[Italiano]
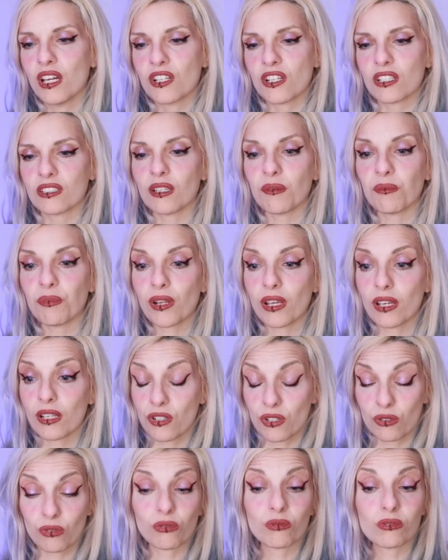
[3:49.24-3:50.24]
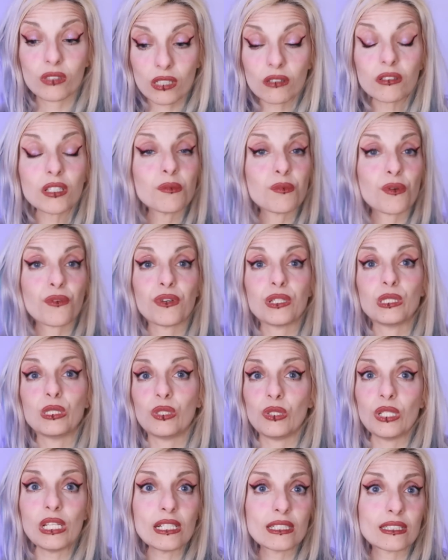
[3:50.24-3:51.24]
c'è sempre, ci sono un sacco di
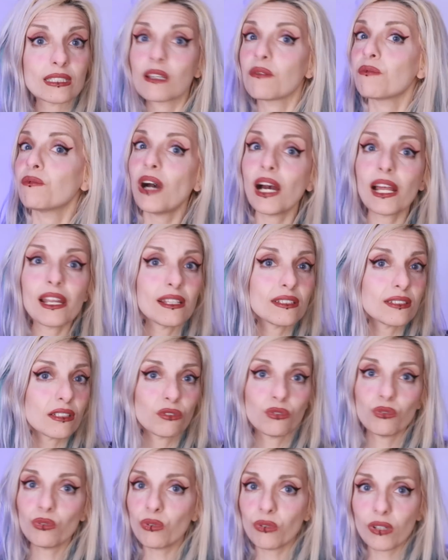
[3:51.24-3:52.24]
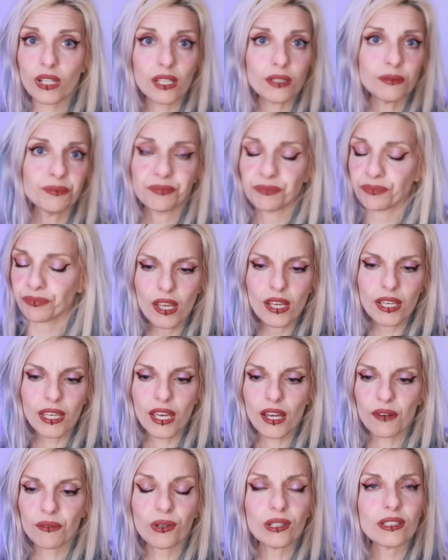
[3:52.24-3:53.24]
professionisti in vari settori
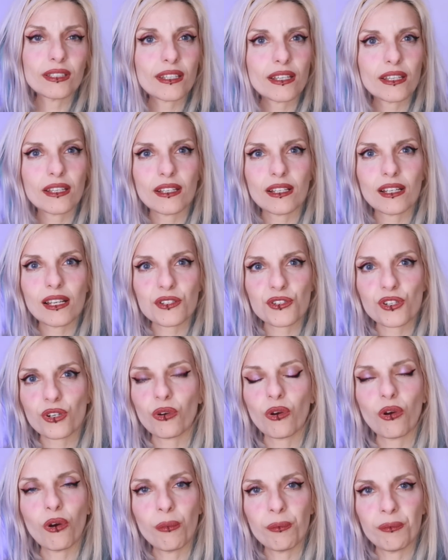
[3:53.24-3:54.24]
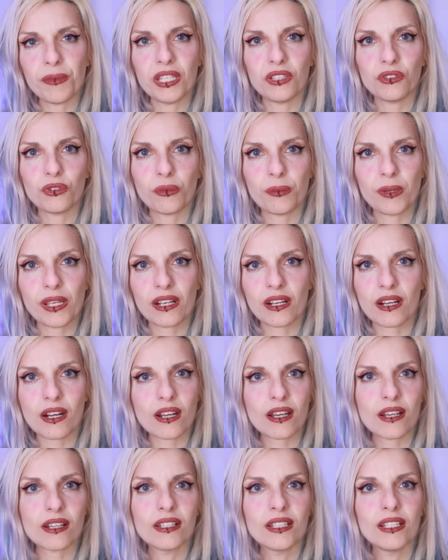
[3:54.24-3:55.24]
che a volte lasciano un commento per
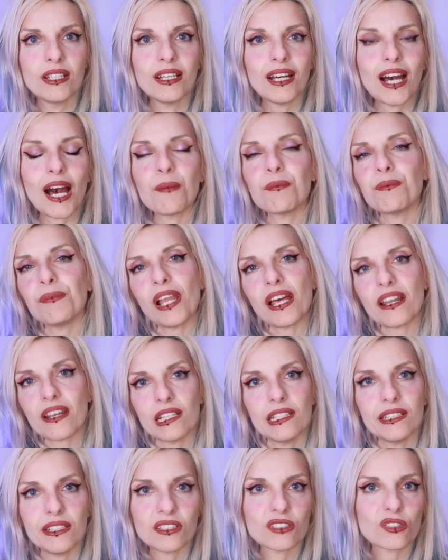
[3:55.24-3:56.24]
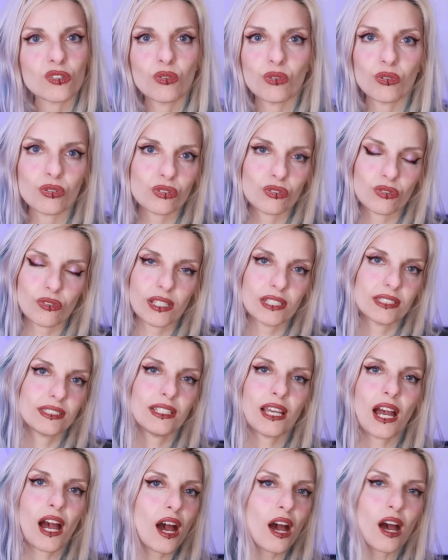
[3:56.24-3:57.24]
ampliare il discorso, che
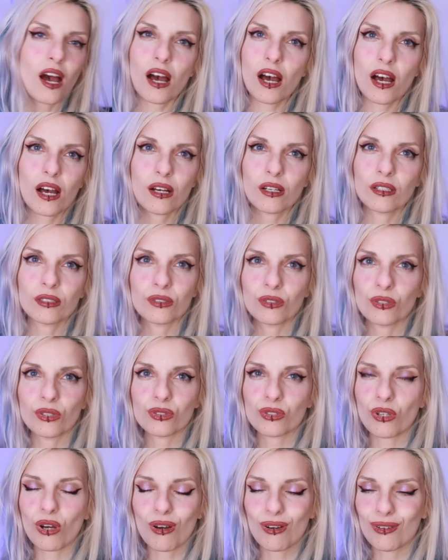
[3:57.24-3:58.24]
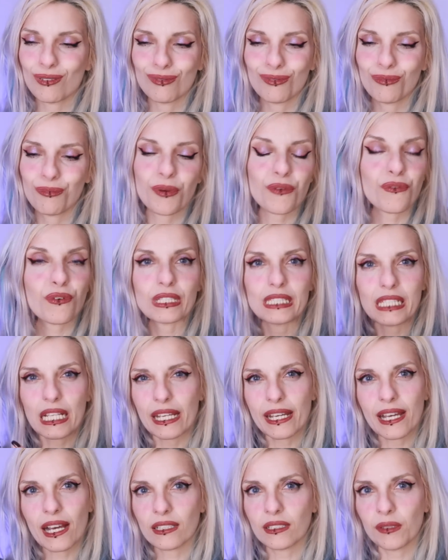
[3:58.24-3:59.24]
sia, eh, non lo so, non per forza
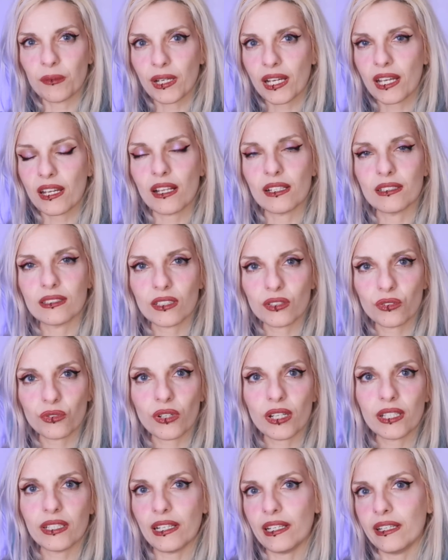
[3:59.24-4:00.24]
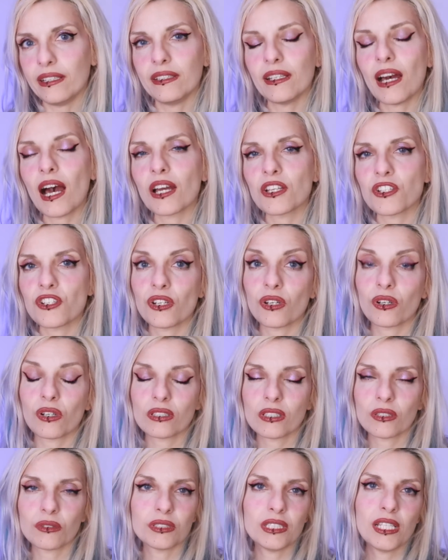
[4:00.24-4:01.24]
legati magari al settore delle indagini e
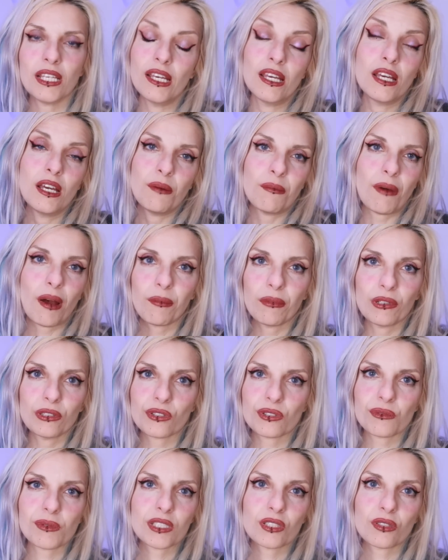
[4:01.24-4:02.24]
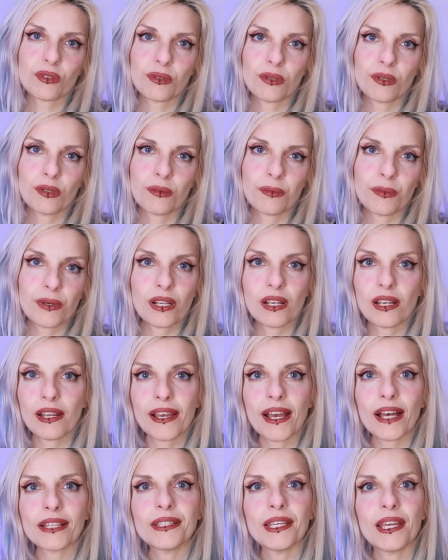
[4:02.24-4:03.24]
cose così, ma molto spesso
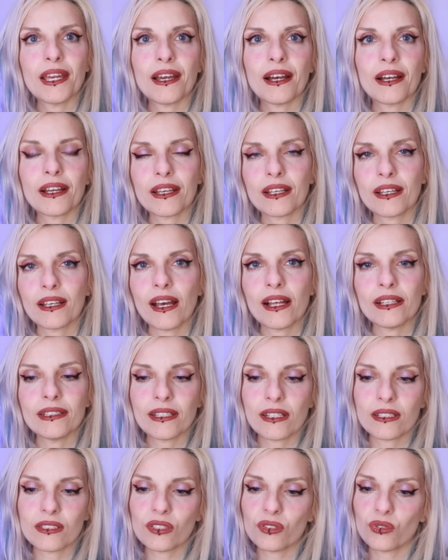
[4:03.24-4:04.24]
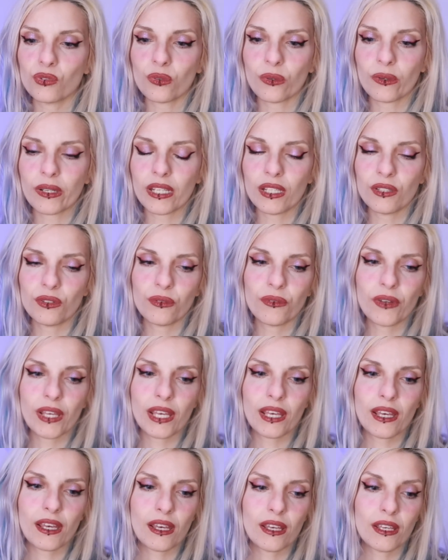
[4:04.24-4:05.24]
legati anche a altri settori
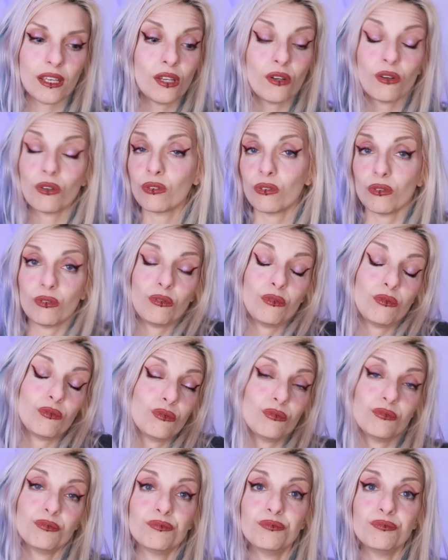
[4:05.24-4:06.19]
dove io mm,